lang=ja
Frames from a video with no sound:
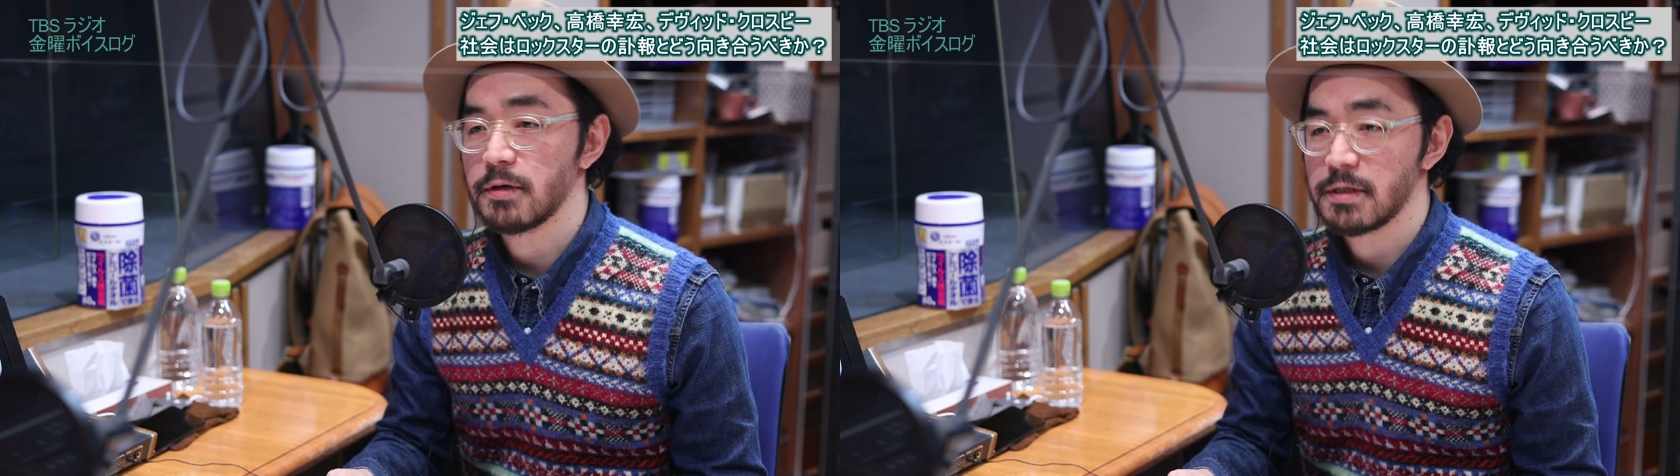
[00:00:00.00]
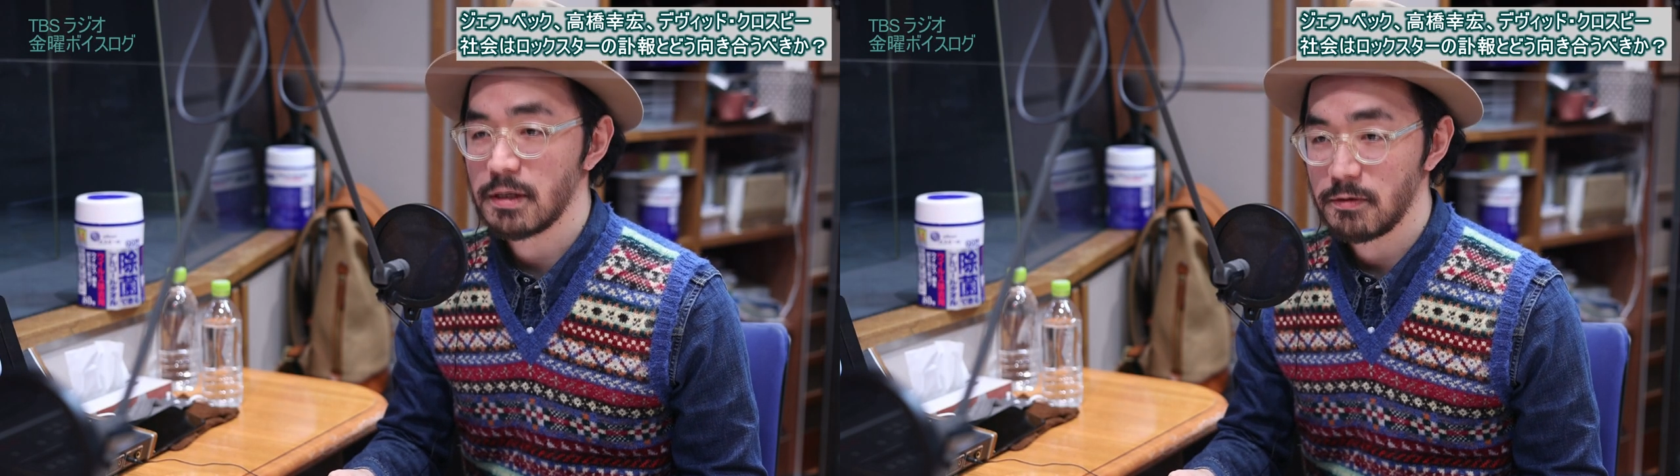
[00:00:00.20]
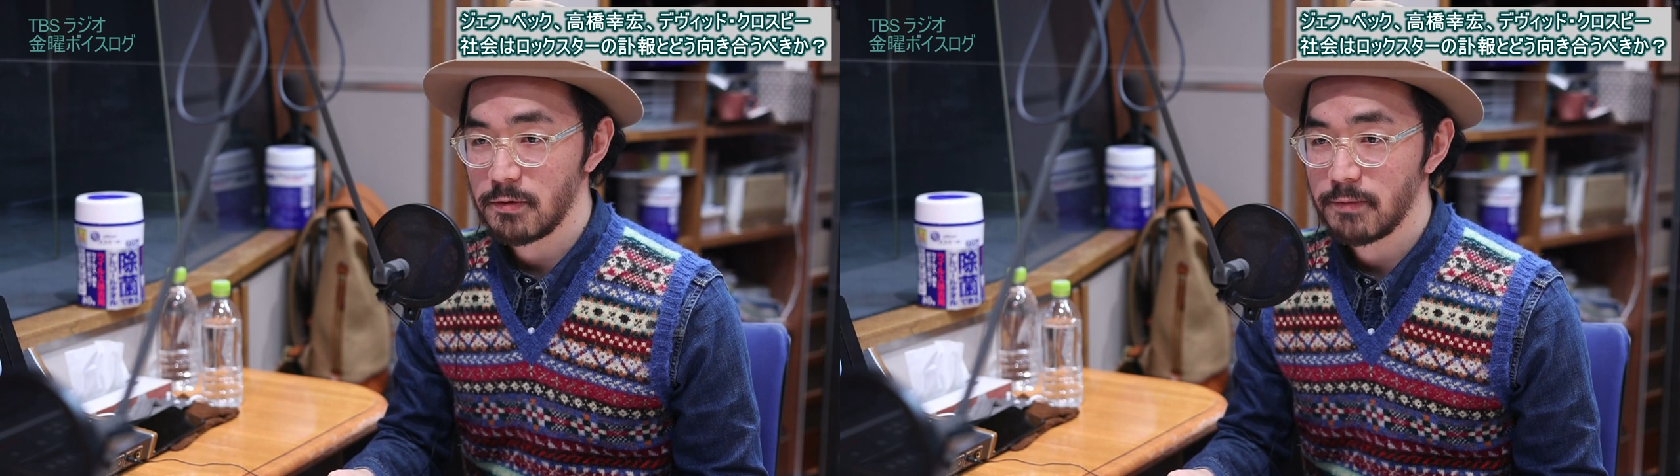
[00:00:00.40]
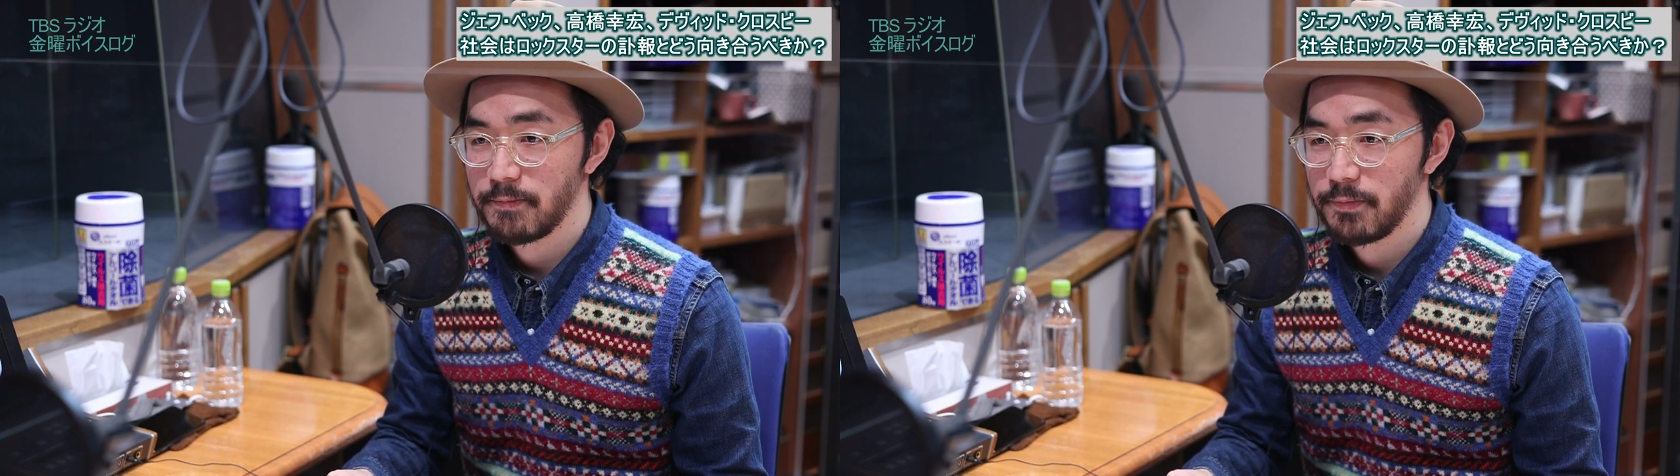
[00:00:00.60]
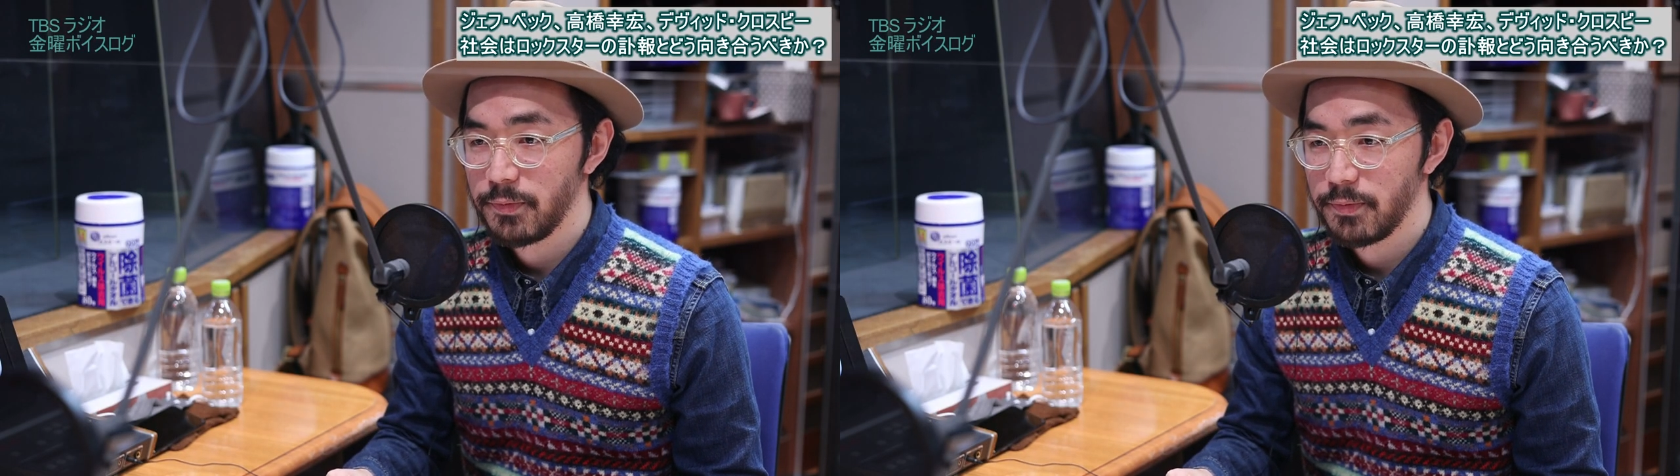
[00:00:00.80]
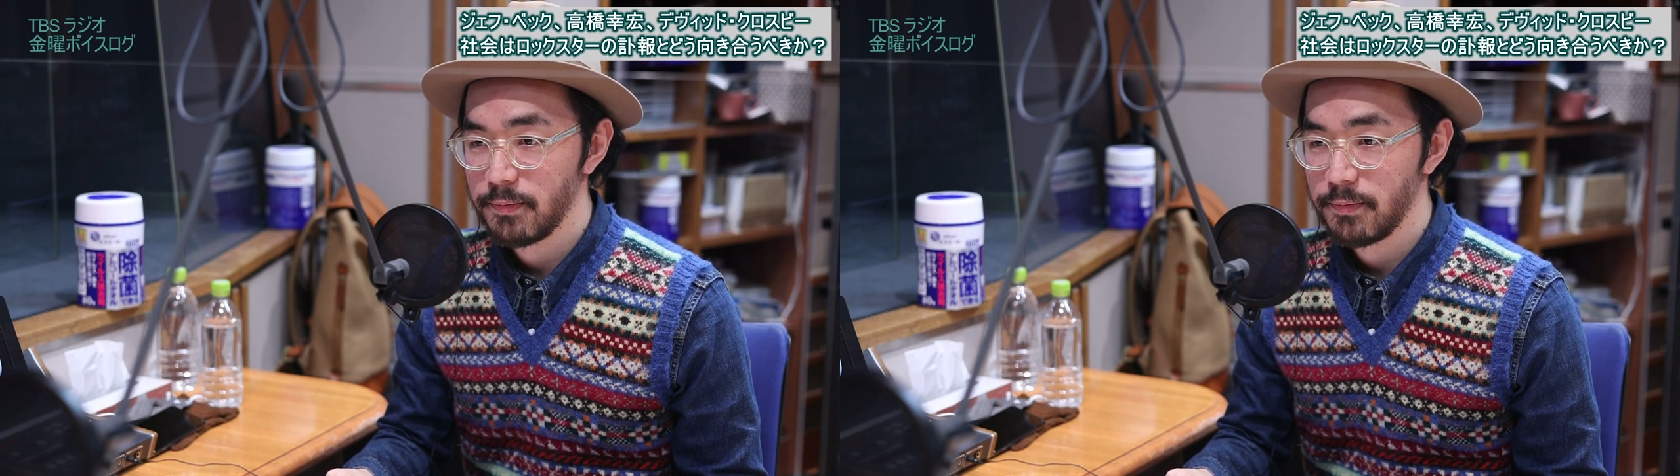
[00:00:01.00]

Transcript: ですけど、はい、